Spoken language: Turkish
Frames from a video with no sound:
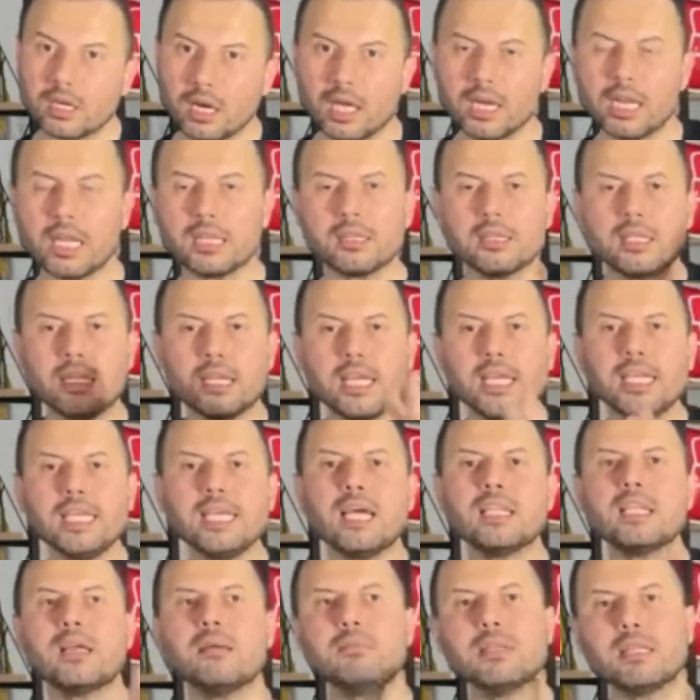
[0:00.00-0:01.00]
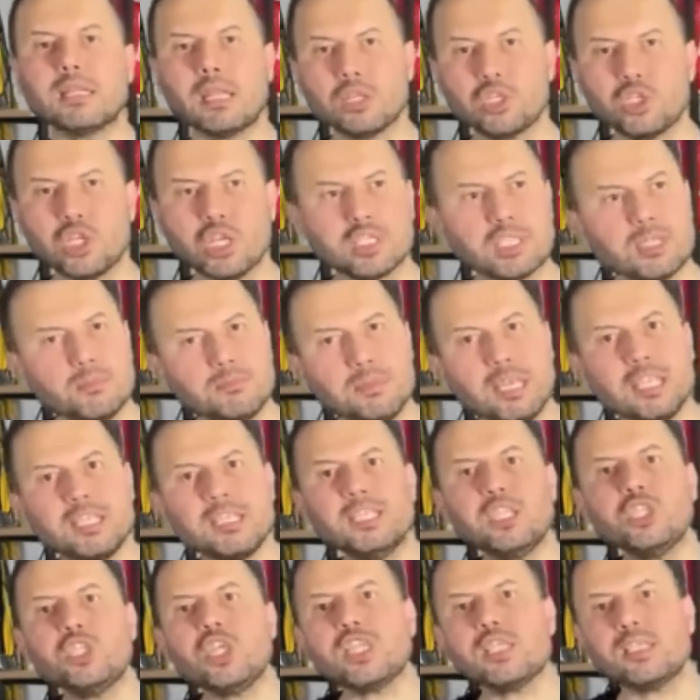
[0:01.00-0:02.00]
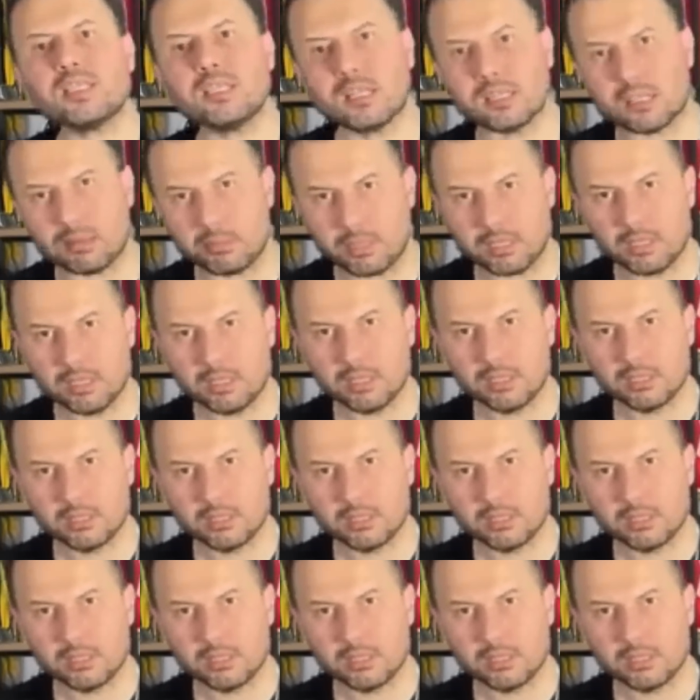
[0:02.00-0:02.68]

Kanatlara iyi adamlar alacaksın. Besleyeceksin adamı.